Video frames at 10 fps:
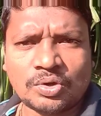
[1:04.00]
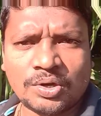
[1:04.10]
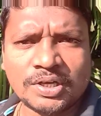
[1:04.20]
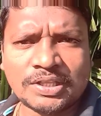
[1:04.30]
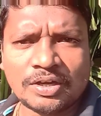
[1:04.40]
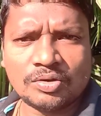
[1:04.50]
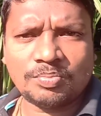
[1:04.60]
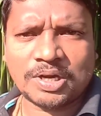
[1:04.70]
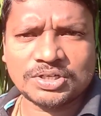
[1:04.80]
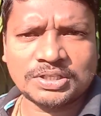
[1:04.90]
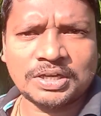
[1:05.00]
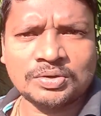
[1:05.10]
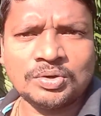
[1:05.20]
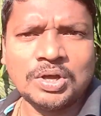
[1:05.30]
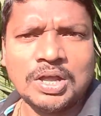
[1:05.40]
সঙ্গে থাকো পাশে
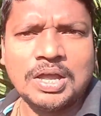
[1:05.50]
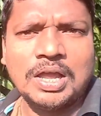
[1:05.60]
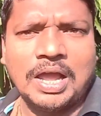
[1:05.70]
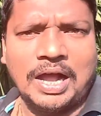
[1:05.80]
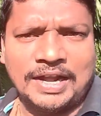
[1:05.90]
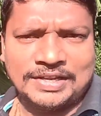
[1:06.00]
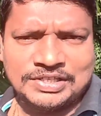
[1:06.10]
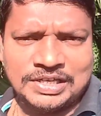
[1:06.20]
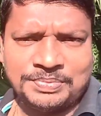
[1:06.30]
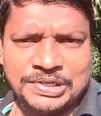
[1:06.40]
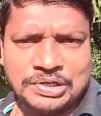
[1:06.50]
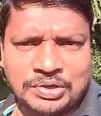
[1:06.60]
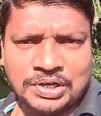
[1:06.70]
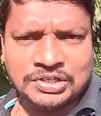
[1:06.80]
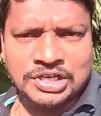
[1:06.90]
থাকো আর আজকের
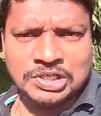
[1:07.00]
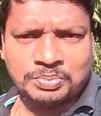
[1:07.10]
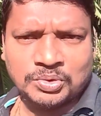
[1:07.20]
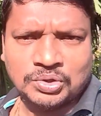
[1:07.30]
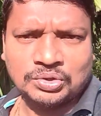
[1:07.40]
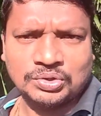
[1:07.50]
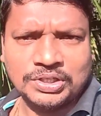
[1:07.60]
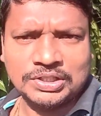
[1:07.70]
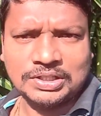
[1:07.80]
ভিডিওটা শেষ পর্যন্ত দেখতে